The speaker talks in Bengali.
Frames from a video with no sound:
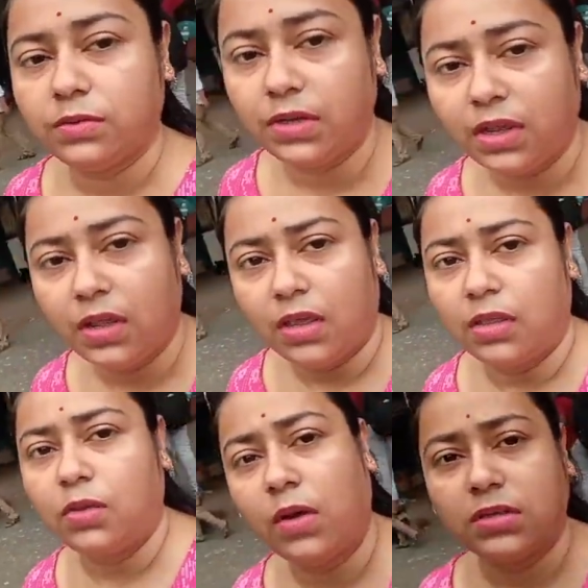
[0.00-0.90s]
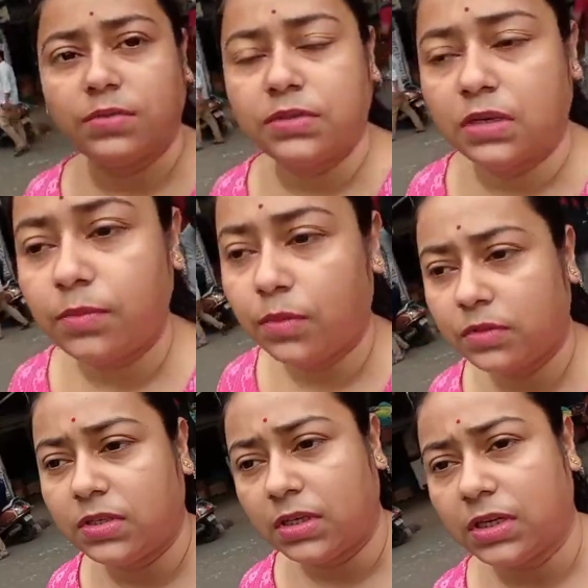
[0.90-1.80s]
উনি তো হসপিটালে
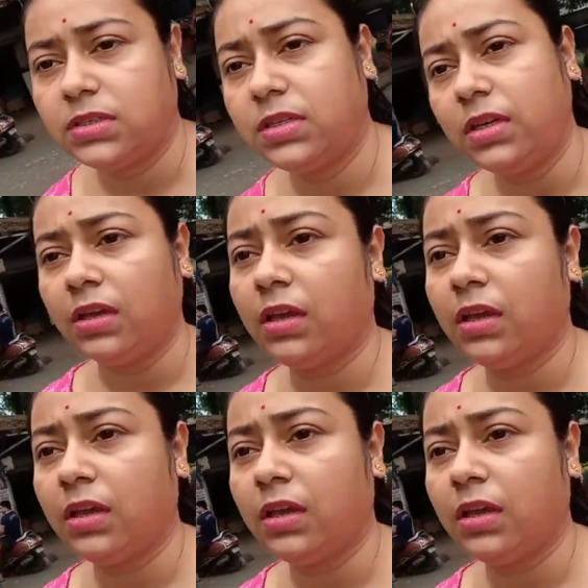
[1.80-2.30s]
পৌঁছে গেছি